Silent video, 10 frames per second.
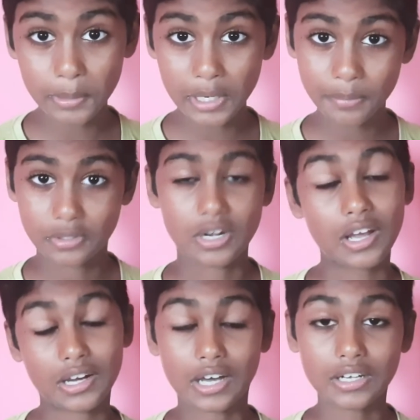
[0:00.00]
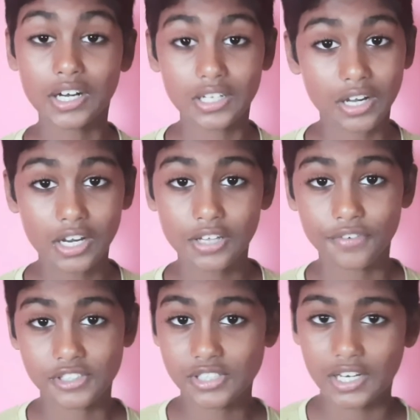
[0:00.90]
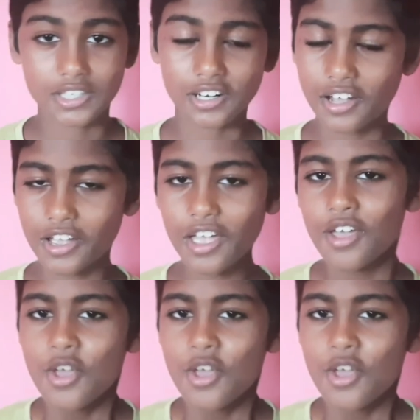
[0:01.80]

அப்படின்னு பார்த்தோன்னா கர்நாடகாவில் தான் ஃபஸ்ட்டு இறந்துருக்காங்க